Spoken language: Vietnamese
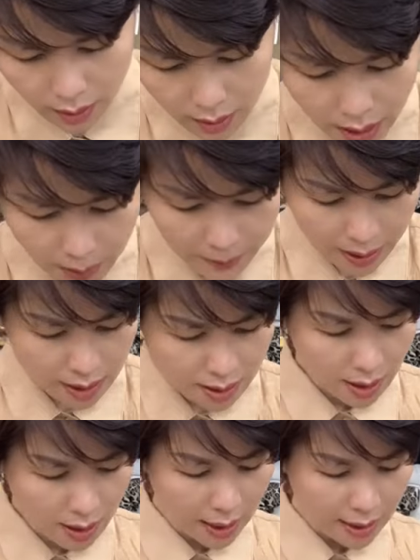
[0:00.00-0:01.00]
đặc biệt là
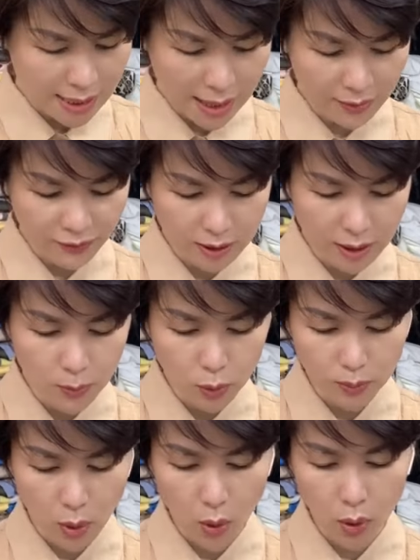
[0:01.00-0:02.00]
chất này giãn và thấm hút
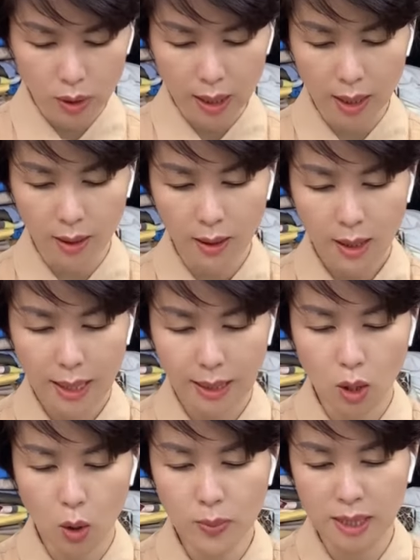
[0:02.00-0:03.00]
mồ hôi nhá lại
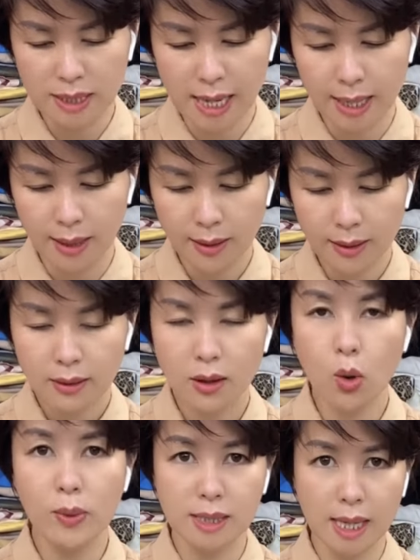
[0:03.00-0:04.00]
không bị dày
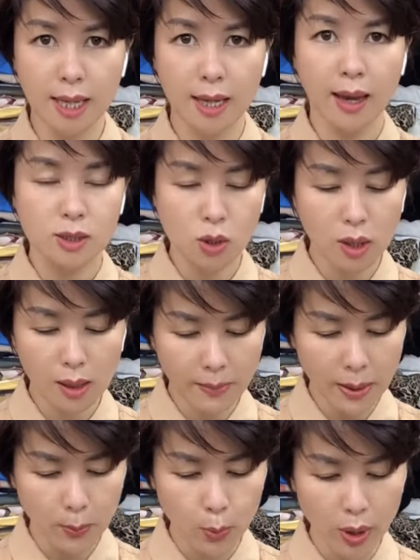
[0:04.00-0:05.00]
không bị dày cho nên
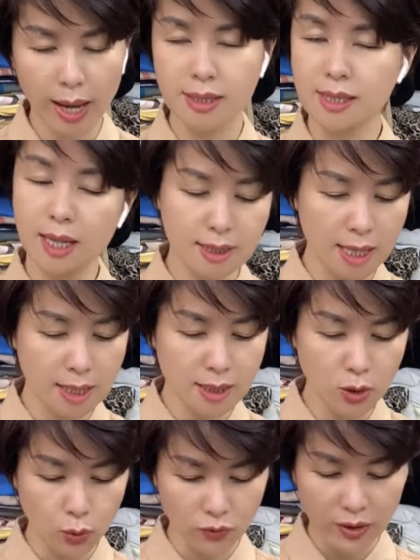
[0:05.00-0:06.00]
mặc mùa hè rất là dễ
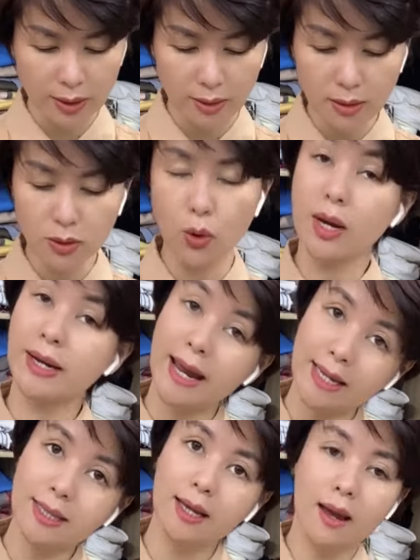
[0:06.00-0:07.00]
chịu và tương đối là
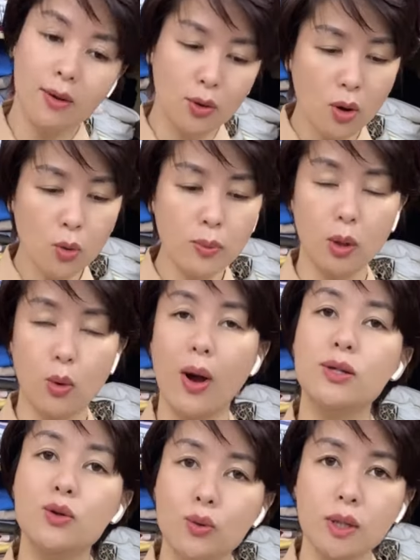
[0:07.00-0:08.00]
đanh nó không bị quá
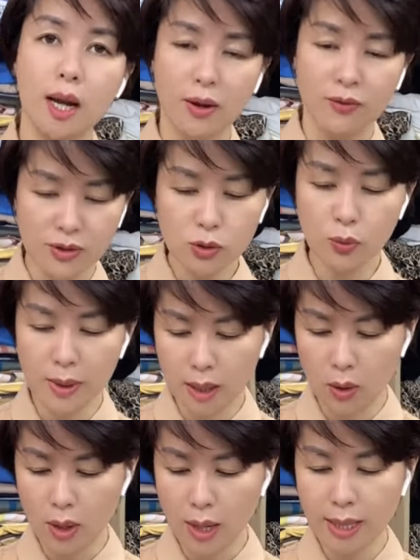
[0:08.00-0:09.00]
nhũn ví dụ
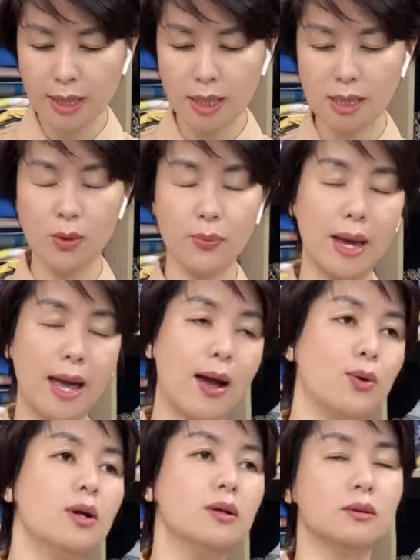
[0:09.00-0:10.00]
mình có lên những dòng
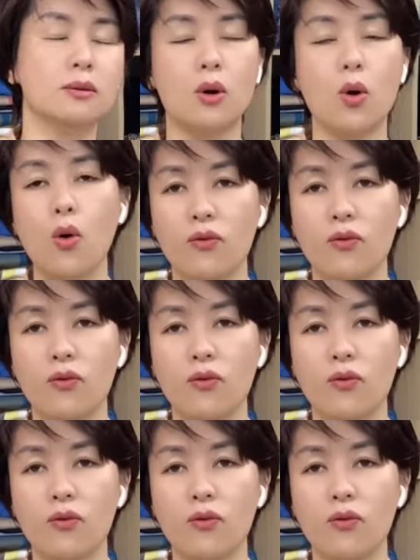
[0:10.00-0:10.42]
áo lửng cổ